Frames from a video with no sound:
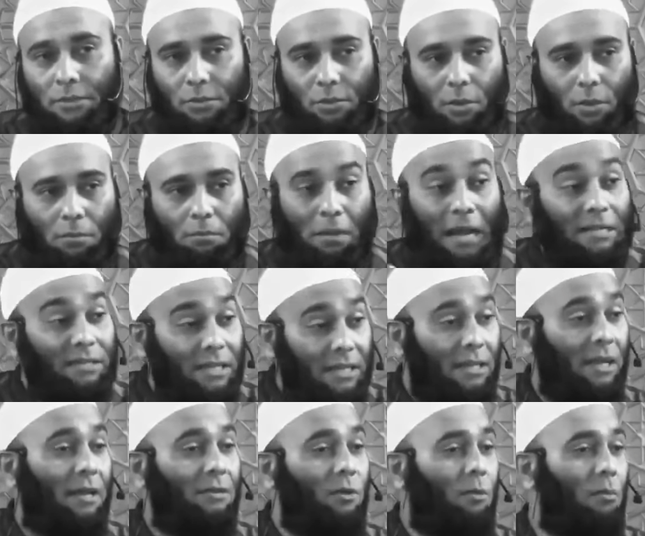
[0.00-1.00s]
baskom
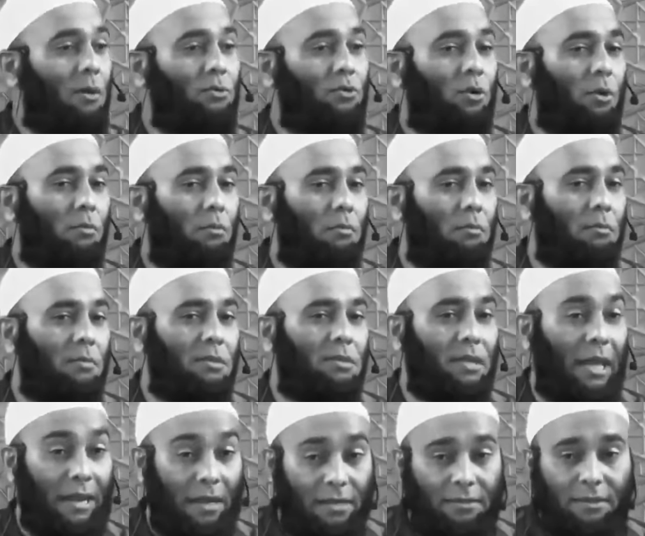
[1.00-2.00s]
plastik lah atau baskom
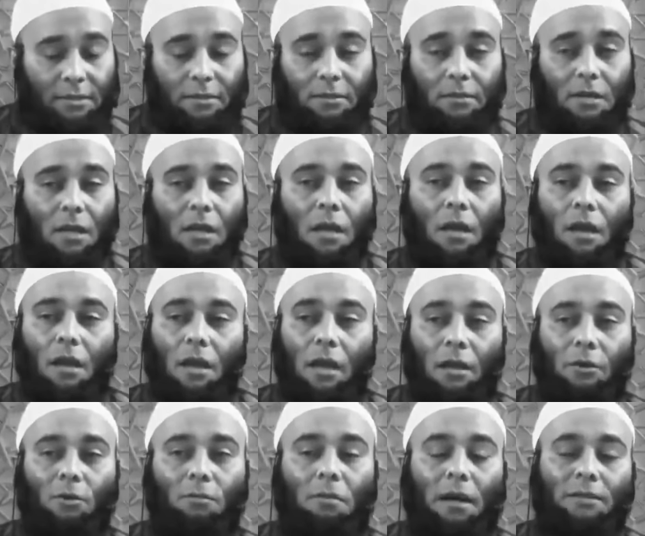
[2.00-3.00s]
stainless itu,
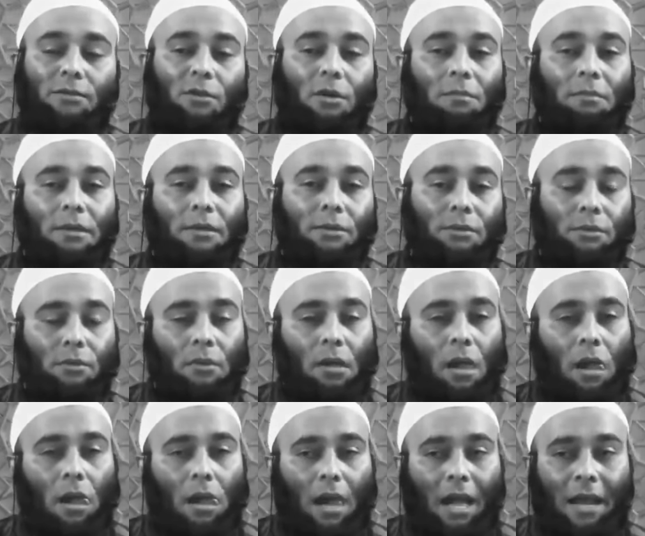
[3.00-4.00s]
lalu baskom itu
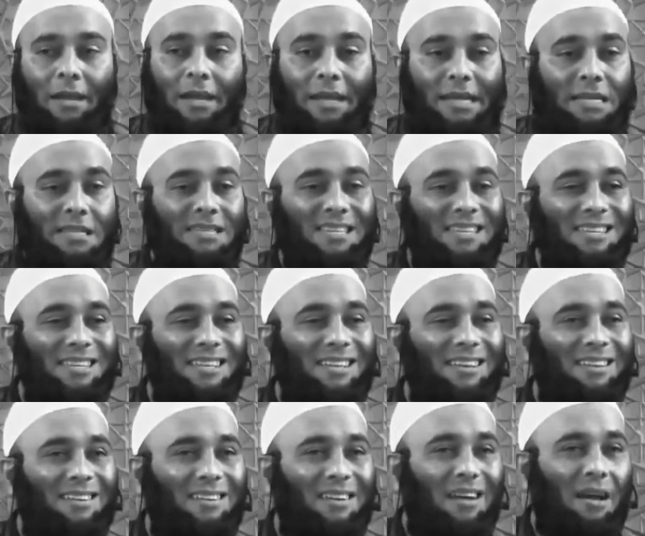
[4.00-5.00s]
Anda isi
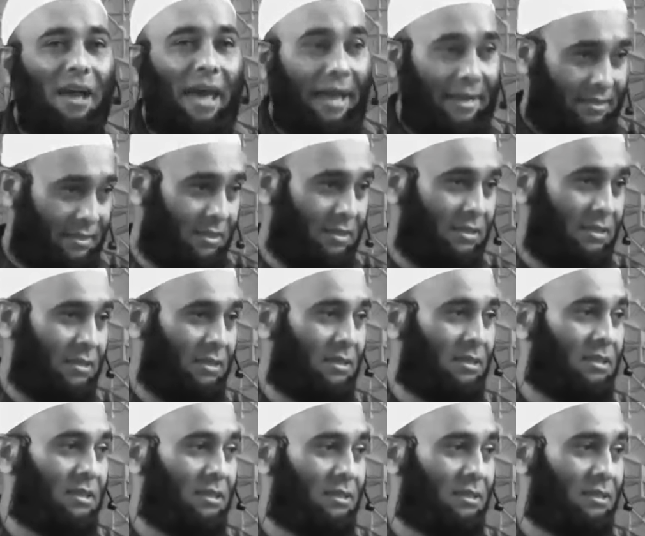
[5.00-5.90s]
es